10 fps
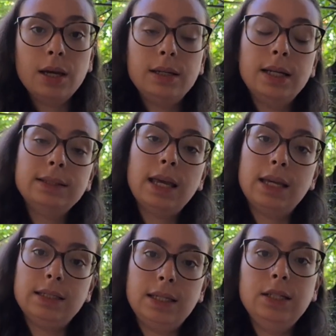Nesse
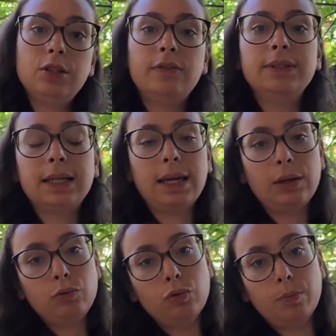registro você
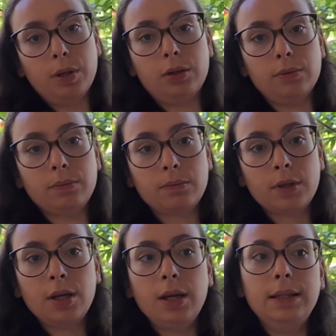ganha um número.
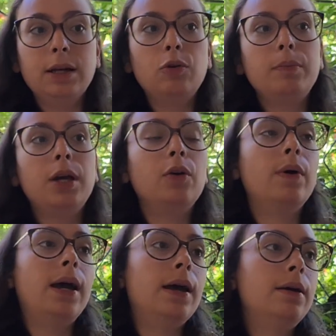Então o meu
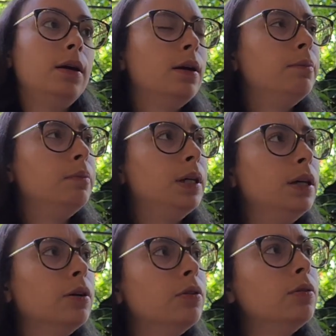é
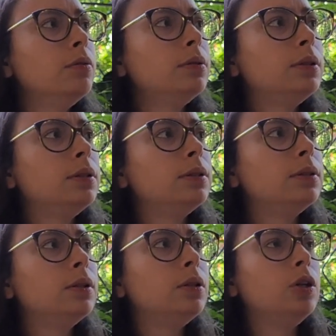
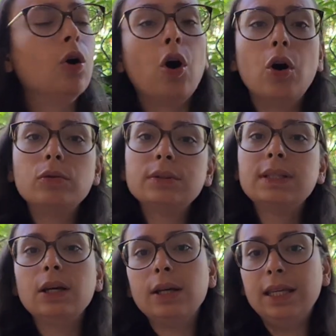
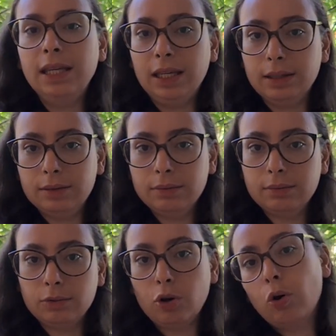1011 i
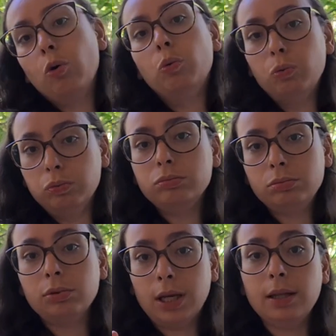ou 1,
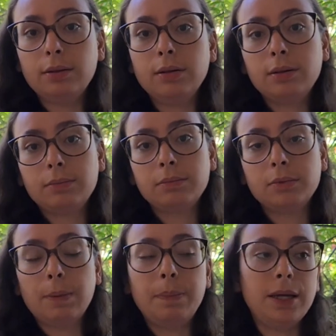né?
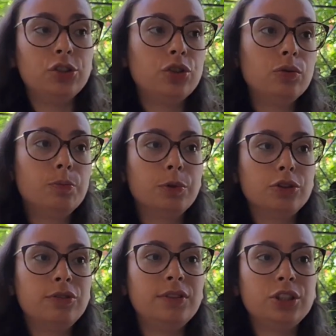Depende do
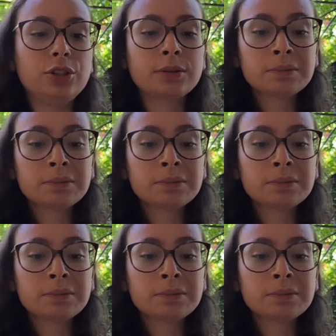ponto de vista.